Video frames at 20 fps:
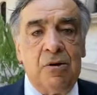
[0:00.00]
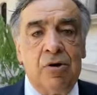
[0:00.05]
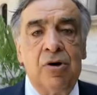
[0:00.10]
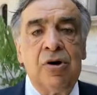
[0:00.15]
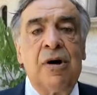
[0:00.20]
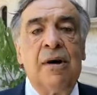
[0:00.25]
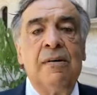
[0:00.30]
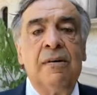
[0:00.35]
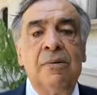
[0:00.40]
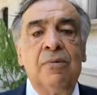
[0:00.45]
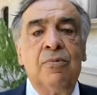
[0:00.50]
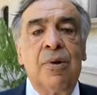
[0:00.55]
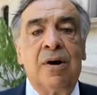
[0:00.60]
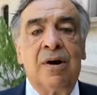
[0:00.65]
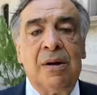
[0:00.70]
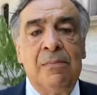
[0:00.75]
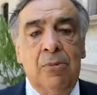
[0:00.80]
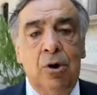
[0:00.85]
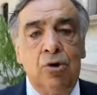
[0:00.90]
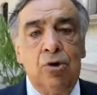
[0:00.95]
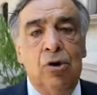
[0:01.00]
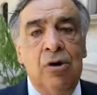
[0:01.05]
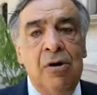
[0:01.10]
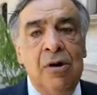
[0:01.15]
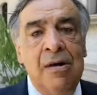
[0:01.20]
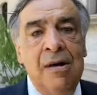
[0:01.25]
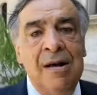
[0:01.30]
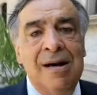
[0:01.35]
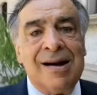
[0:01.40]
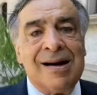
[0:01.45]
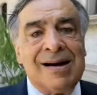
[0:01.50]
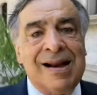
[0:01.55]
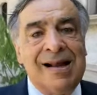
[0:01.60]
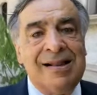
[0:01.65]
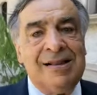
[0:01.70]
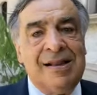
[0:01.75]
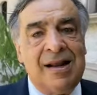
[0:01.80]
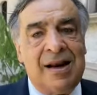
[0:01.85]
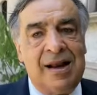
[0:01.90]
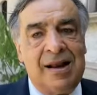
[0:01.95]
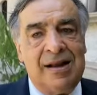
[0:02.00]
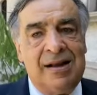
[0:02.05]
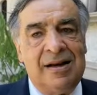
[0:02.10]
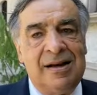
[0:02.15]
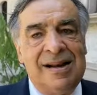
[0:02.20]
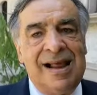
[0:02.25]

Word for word: Occorre in qualche modo rendere